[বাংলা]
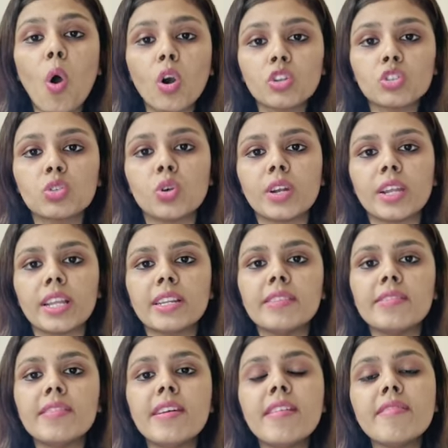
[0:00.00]
অর্থ ঋণ
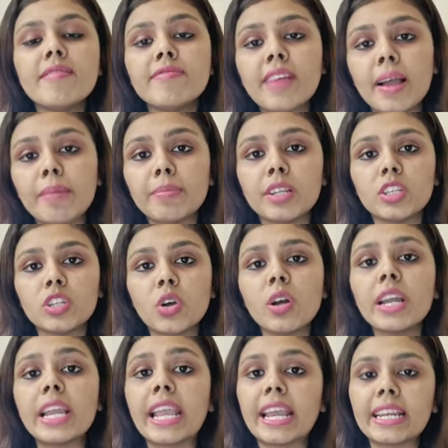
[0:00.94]
ফ্যামিলি ল
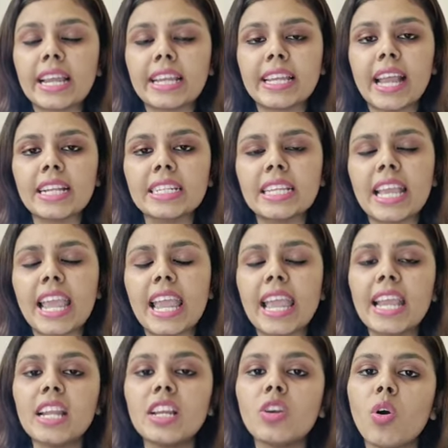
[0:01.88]
এনআই অ্যাক্ট
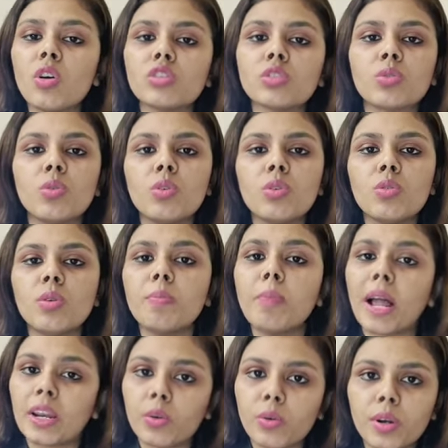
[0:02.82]
এই লসগুলো খুব
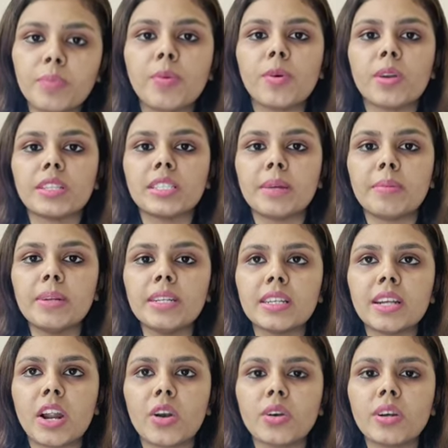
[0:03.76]
ভালো করে পড়ে যাবেন
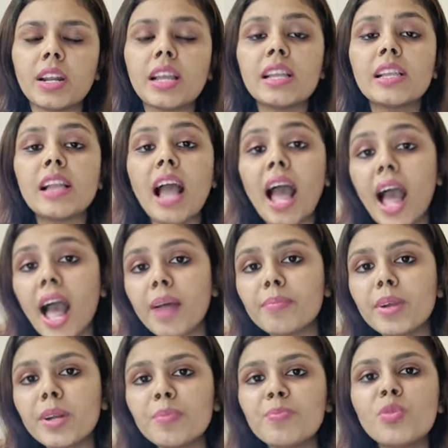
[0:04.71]
কারণ
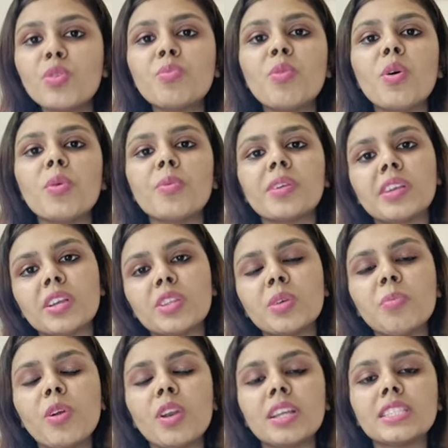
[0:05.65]
আমার পূর্ব
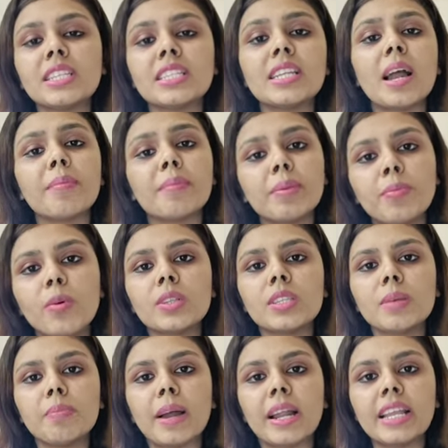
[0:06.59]
অভিজ্ঞতা বলে যেটা আমি
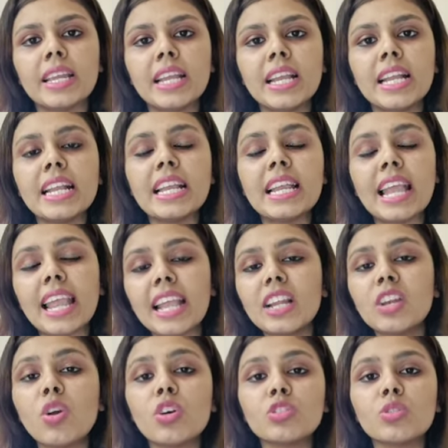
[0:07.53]
বলতে পারি এই
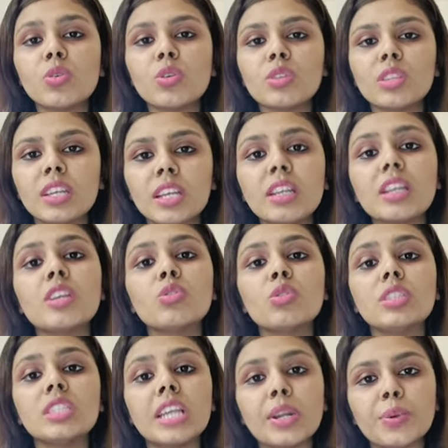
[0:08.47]
লসগুলো থেকে
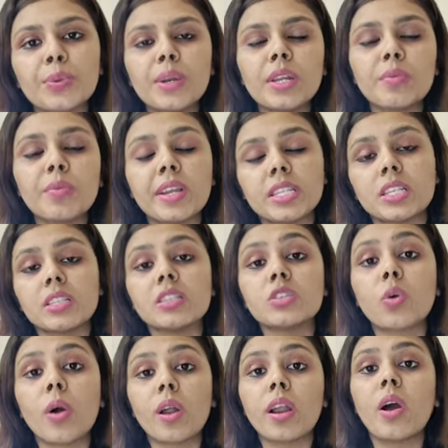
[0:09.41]
কিন্তু জেনারেলি কোয়েশনস
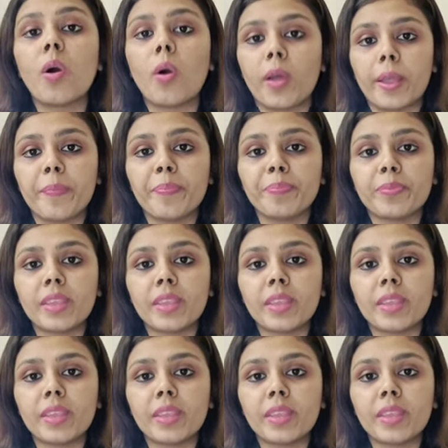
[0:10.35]
করা হয়